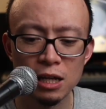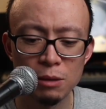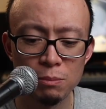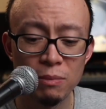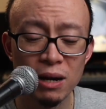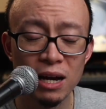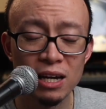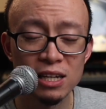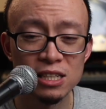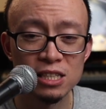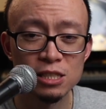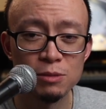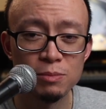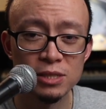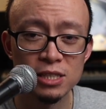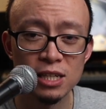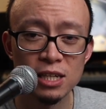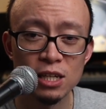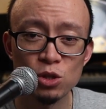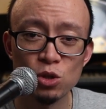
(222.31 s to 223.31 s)
At bakit
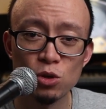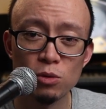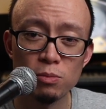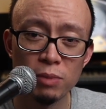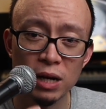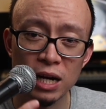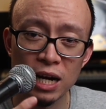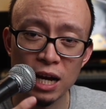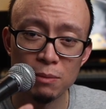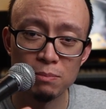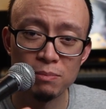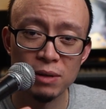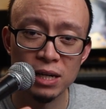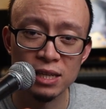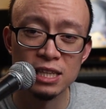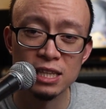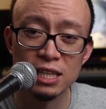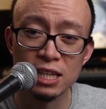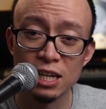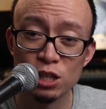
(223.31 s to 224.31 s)
special ito? Pang-apat,
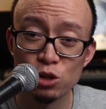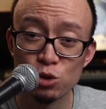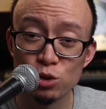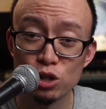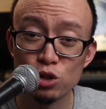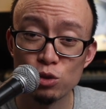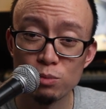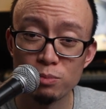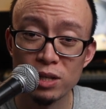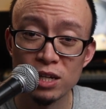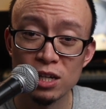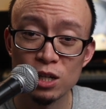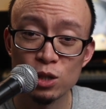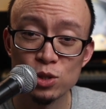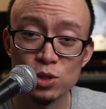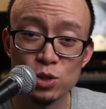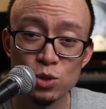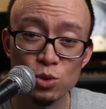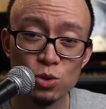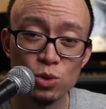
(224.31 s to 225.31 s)
ito rin yung
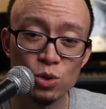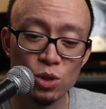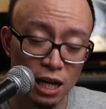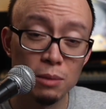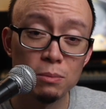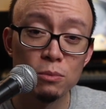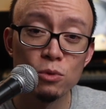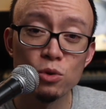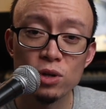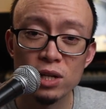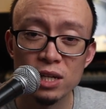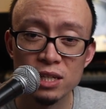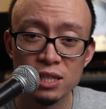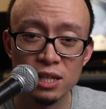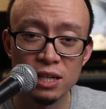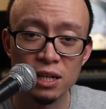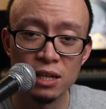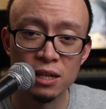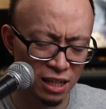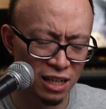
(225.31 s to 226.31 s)
pinakagusto ko. Ang mura
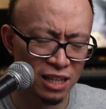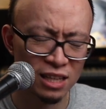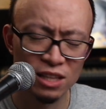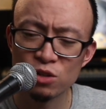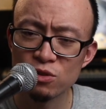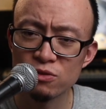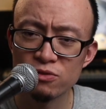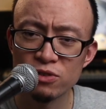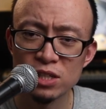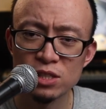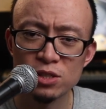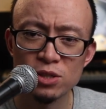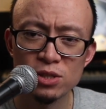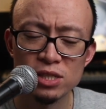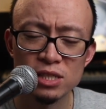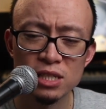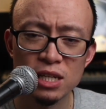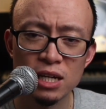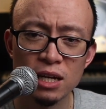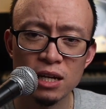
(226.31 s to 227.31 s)
niya. Ang ganda ng
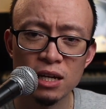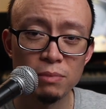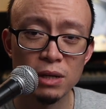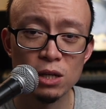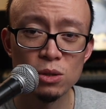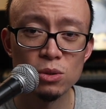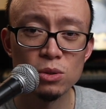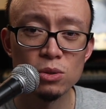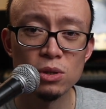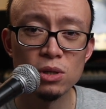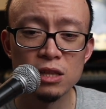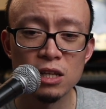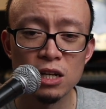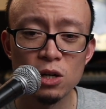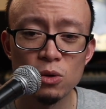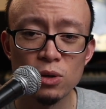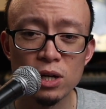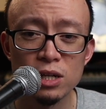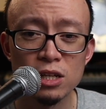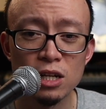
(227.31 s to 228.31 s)
features niya, pero
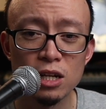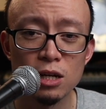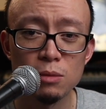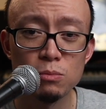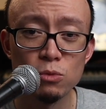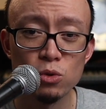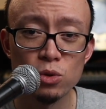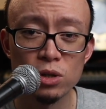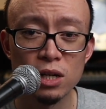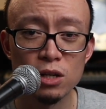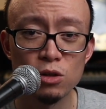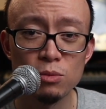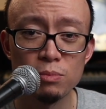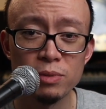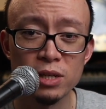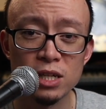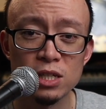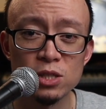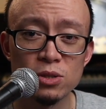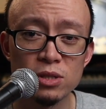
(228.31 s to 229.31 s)
nagawa nilang mura yung
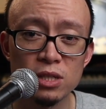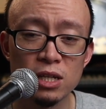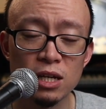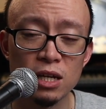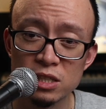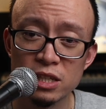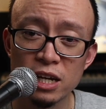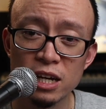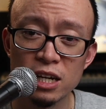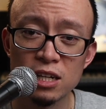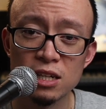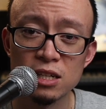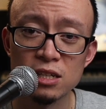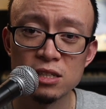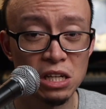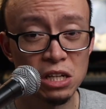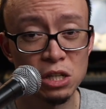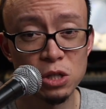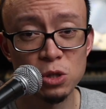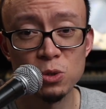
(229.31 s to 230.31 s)
presyo niya. Dahil
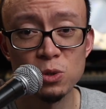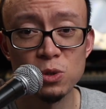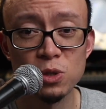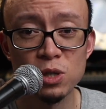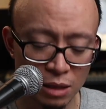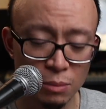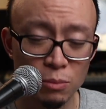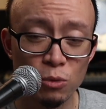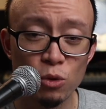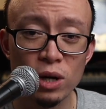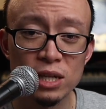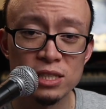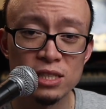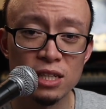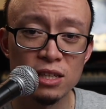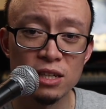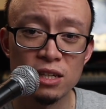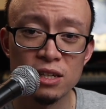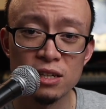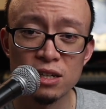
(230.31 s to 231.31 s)
tingin ko,
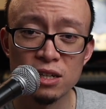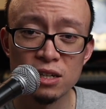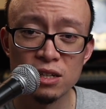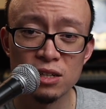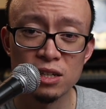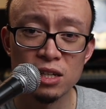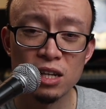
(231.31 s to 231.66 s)
nabawasan nila ng